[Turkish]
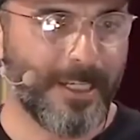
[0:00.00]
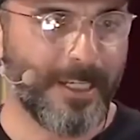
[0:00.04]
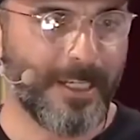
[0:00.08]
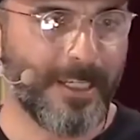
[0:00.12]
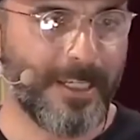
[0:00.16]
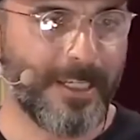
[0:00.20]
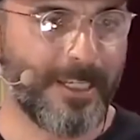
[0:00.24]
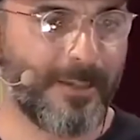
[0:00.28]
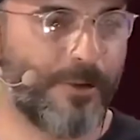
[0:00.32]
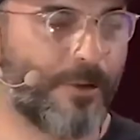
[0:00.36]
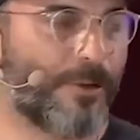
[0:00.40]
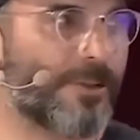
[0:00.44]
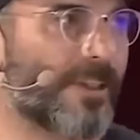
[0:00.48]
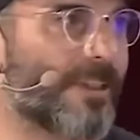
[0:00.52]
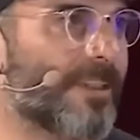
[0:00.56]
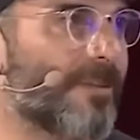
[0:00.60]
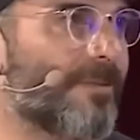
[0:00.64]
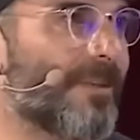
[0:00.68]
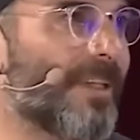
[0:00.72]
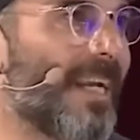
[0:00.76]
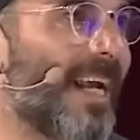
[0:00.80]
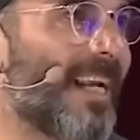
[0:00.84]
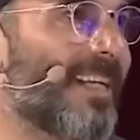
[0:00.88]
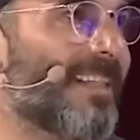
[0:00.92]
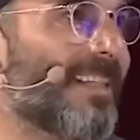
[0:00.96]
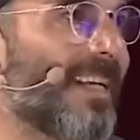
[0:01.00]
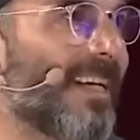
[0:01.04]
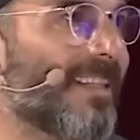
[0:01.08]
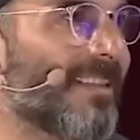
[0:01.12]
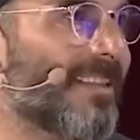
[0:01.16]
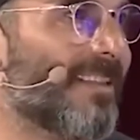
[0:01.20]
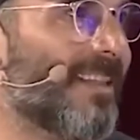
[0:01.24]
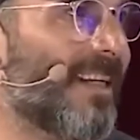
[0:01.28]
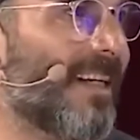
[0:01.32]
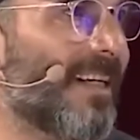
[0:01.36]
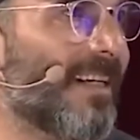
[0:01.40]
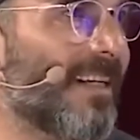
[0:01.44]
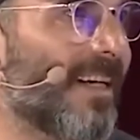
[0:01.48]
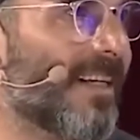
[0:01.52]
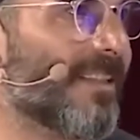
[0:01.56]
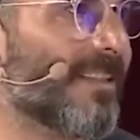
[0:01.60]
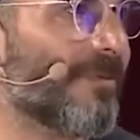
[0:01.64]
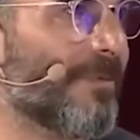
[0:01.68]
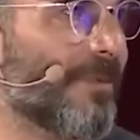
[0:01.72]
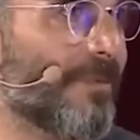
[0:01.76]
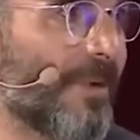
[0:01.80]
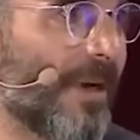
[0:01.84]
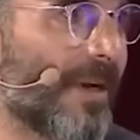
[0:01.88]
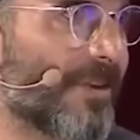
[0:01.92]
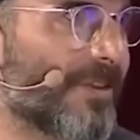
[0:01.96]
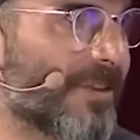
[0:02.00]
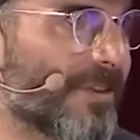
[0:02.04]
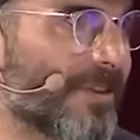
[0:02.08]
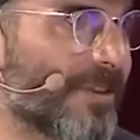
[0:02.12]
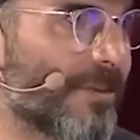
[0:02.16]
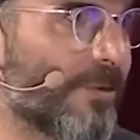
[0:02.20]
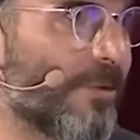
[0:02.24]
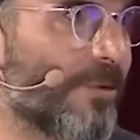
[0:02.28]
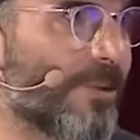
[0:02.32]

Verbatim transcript: E, orada tabii yelken hayatın bir parçası,